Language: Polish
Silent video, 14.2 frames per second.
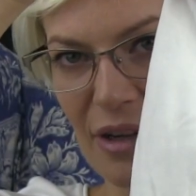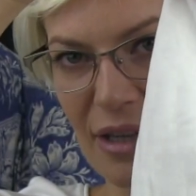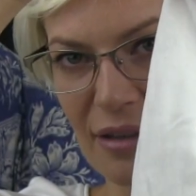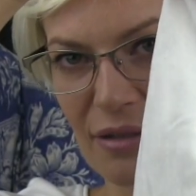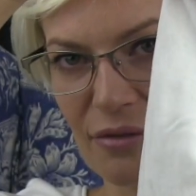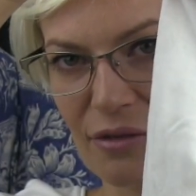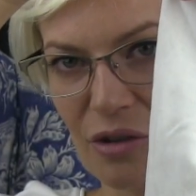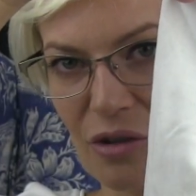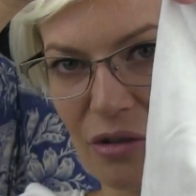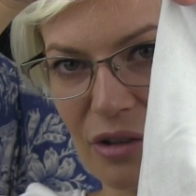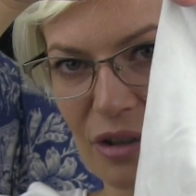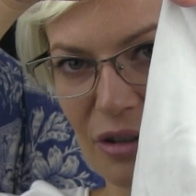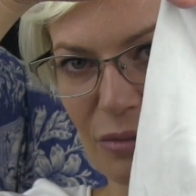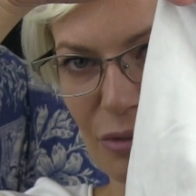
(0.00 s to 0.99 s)
fajne,
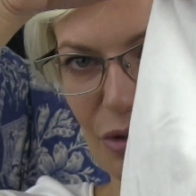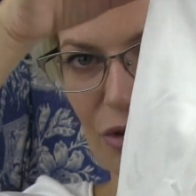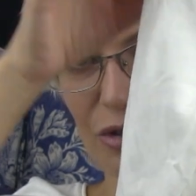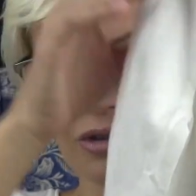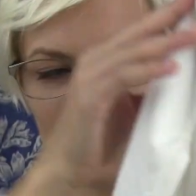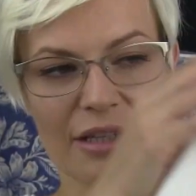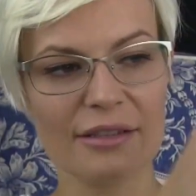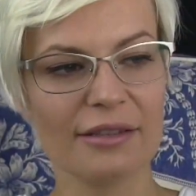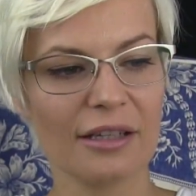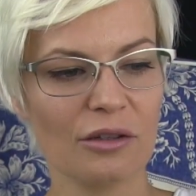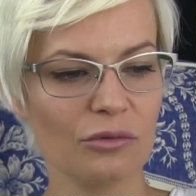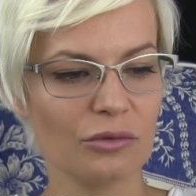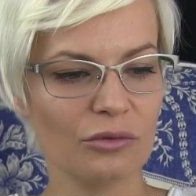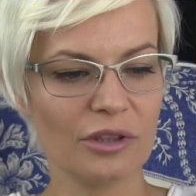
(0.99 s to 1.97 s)
wygodne do przedszkola z
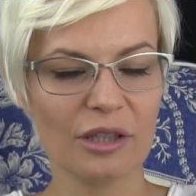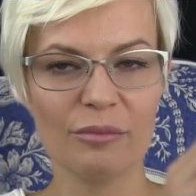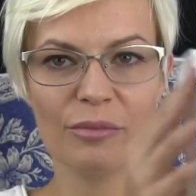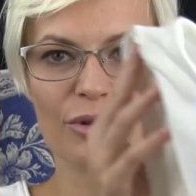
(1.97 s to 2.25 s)
taką tutaj